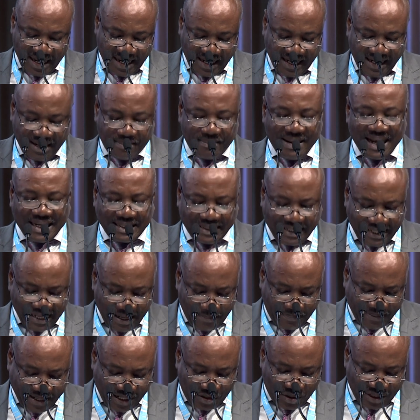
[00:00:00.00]
Et malgré la
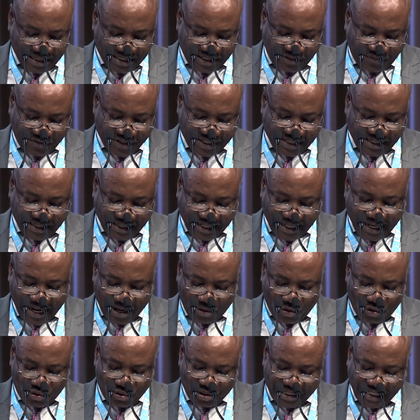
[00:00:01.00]
période difficile qu'elle a
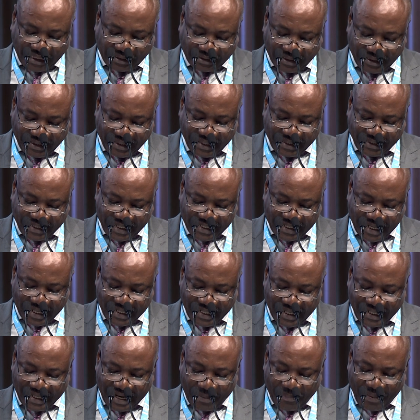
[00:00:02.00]
connue ces 30 dernières années,
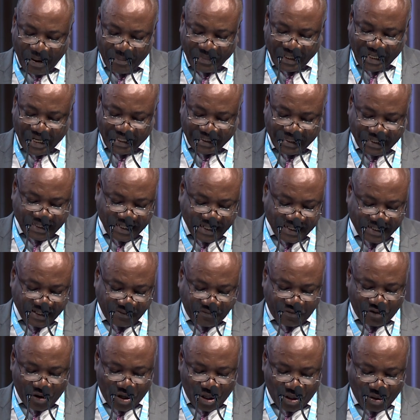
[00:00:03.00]
elle n'a pas ménagé ses
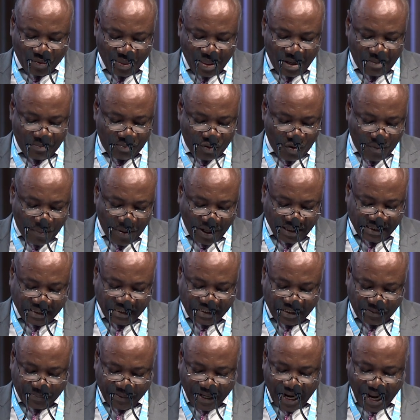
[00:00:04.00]
efforts pour
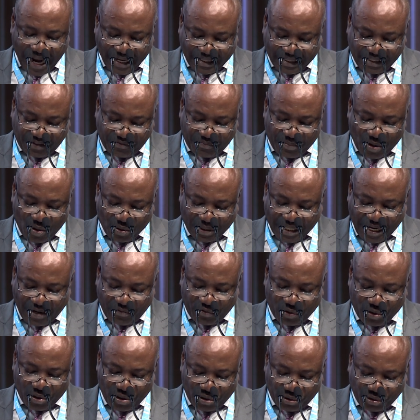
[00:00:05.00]
participer activement aux
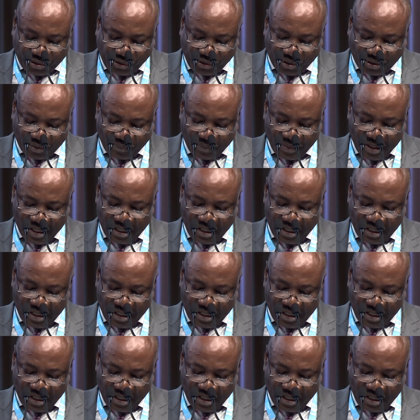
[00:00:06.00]
travaux de l'Union.